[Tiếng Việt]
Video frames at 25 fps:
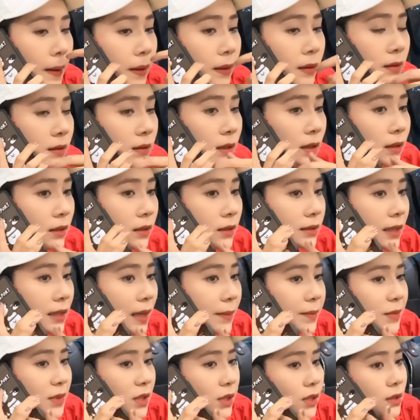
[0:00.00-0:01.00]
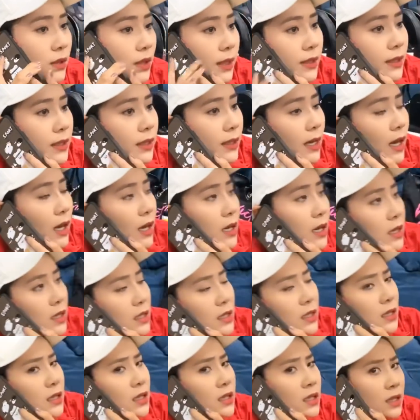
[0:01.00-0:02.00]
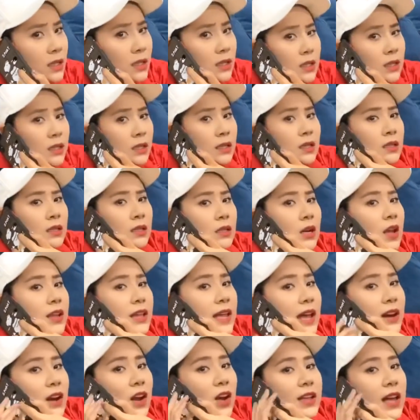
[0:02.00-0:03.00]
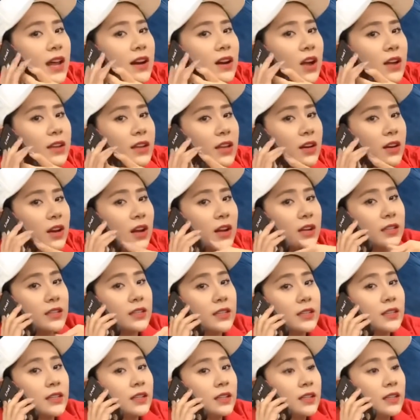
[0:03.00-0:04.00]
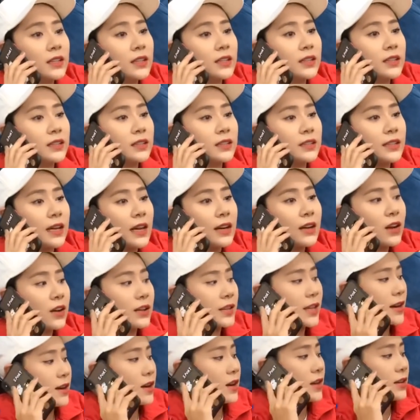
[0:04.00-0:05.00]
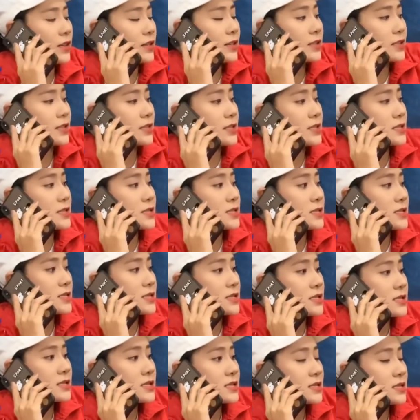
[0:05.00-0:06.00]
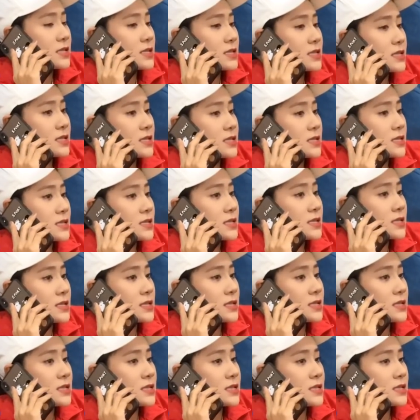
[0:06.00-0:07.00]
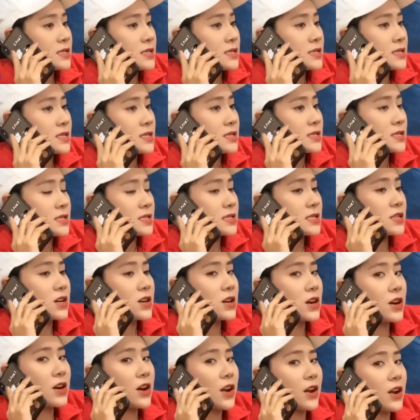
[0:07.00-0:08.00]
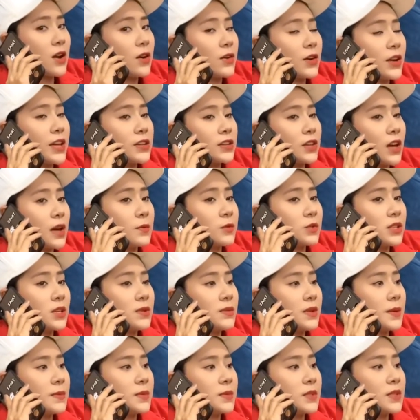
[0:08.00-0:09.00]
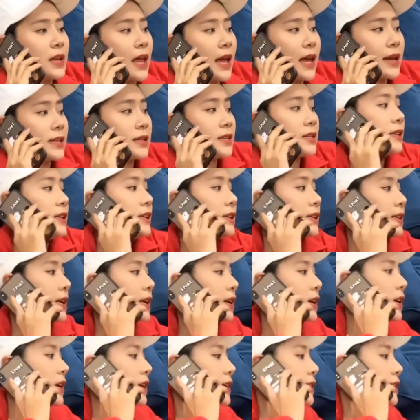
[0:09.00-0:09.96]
Chị Như Tâm chuyển tiền gì ạ? Rồi, rồi, rồi, rồi. rồi, dạ rồi, dạ rồi, dạ rồi dạ rồi dạ rồi nói anh không thu đi dạ rồi, rồi, rồi. ok chờ em một xíu nha sửa lại dạ rồi